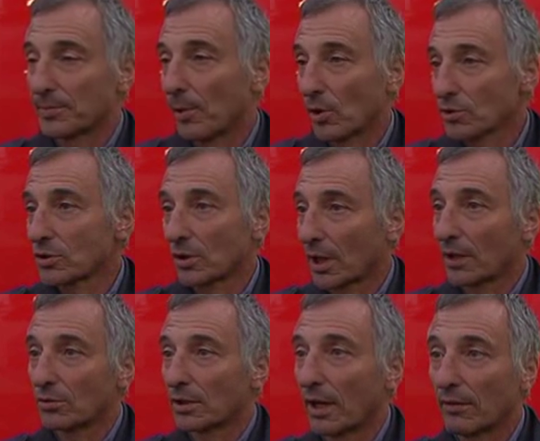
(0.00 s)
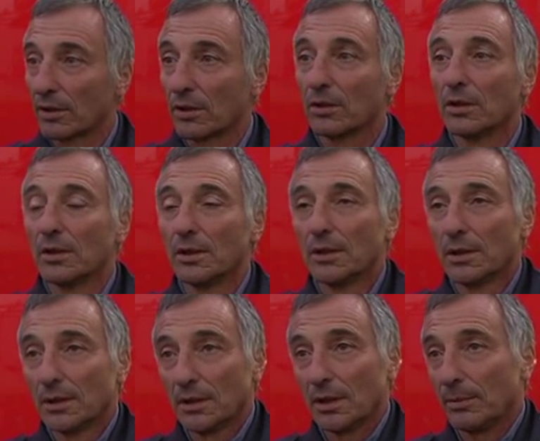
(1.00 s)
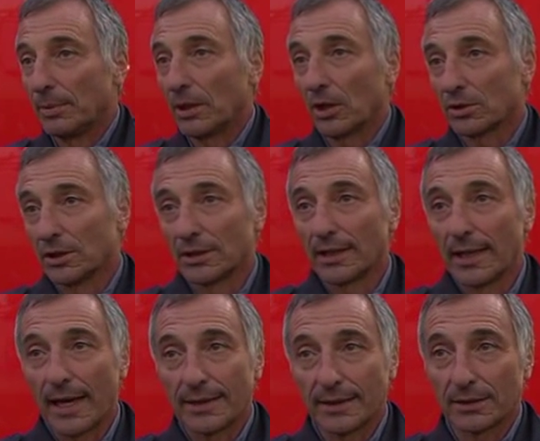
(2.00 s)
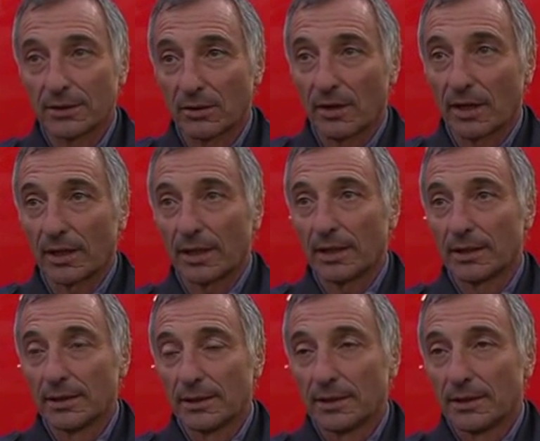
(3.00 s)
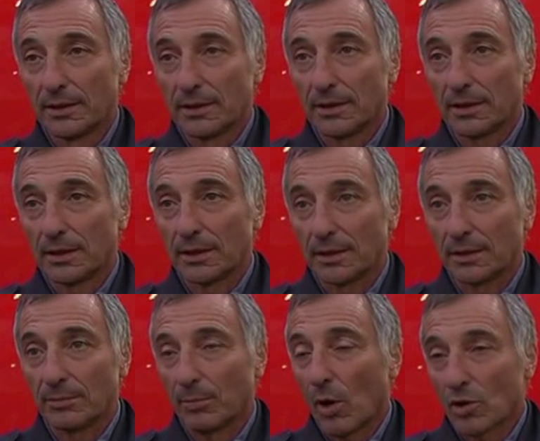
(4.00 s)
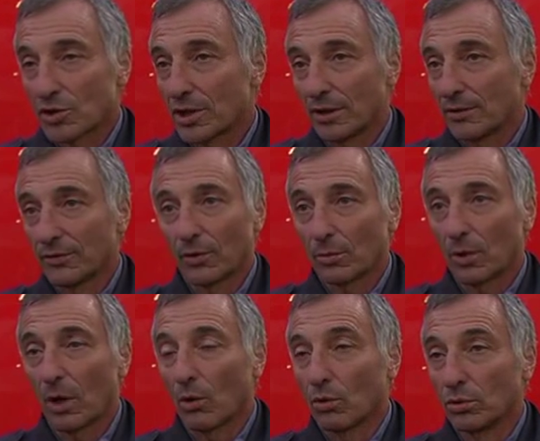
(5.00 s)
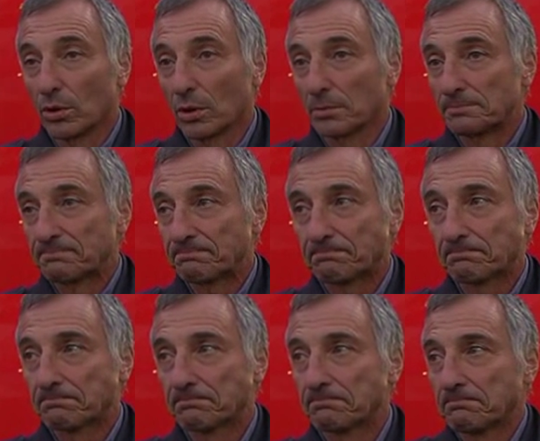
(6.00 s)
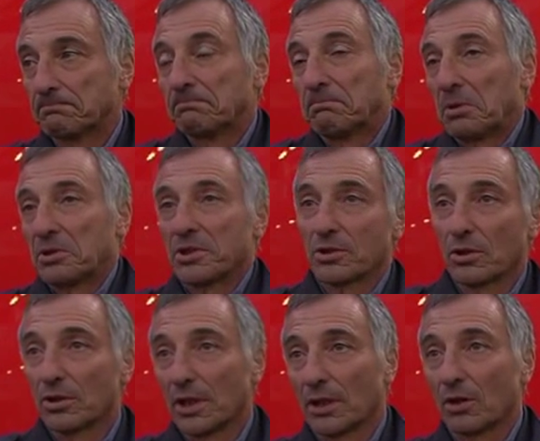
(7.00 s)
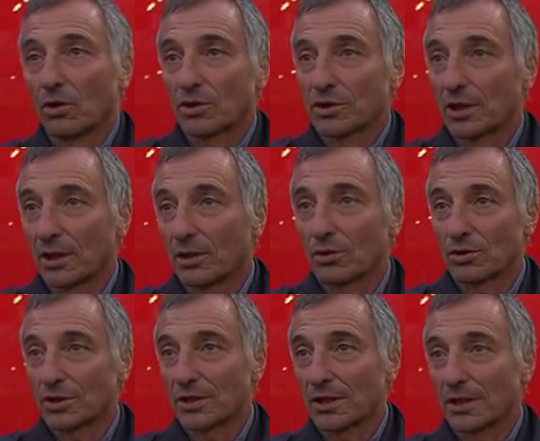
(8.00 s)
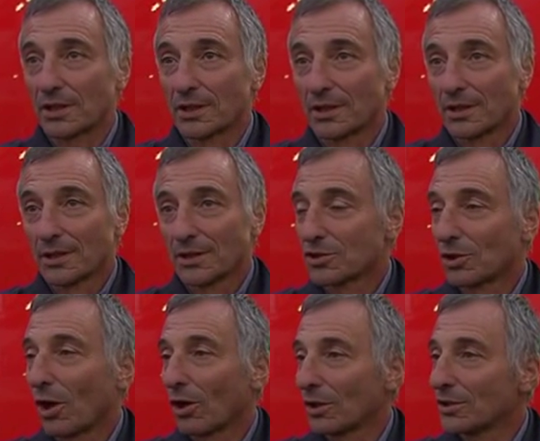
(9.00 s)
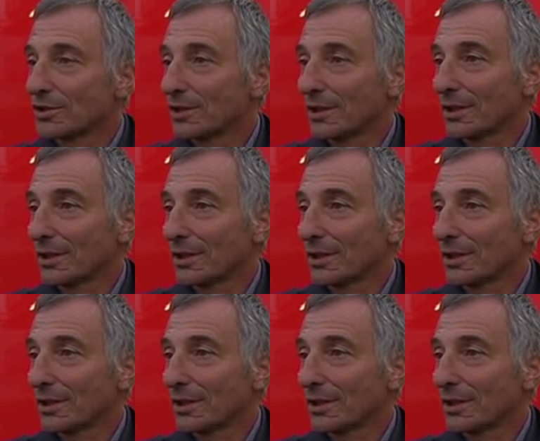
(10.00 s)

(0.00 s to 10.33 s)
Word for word: sponsor che aiutavano i piloti italiani a trovare eh, posti in Formula 1, poi ci sono dei corsi e ricorsi storici,